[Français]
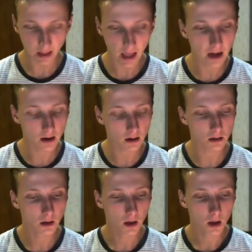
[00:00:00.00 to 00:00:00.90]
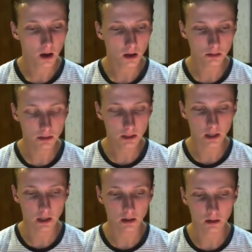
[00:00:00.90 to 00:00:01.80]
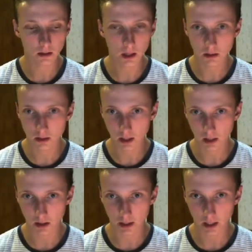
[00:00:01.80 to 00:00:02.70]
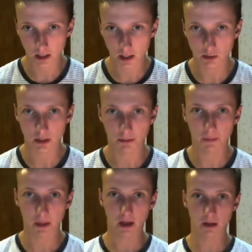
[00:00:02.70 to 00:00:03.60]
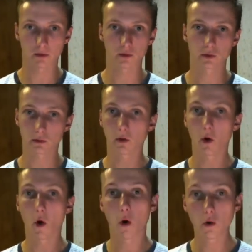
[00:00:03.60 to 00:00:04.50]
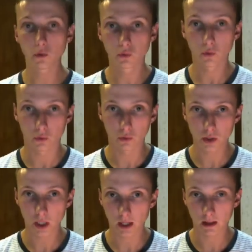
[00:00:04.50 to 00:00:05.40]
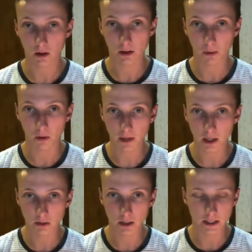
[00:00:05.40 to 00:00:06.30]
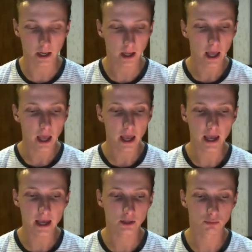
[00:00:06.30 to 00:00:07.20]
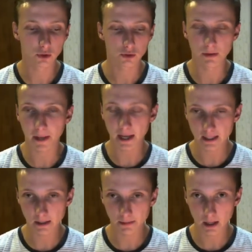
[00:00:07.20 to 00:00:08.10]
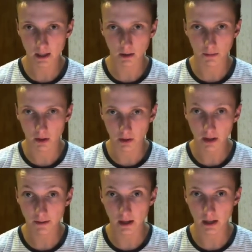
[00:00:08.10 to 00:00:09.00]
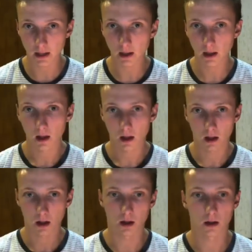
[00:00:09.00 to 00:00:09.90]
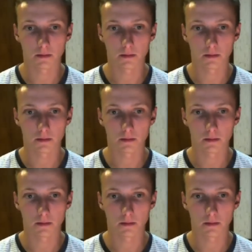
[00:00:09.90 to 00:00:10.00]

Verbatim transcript: Alors, ensuite, étant donné que j'étais dans les derniers à choisir ma méga évolution, autour d'eux j'étais dans les premiers à choisir. Et je me suis précipité sur Melodelf qui était euh,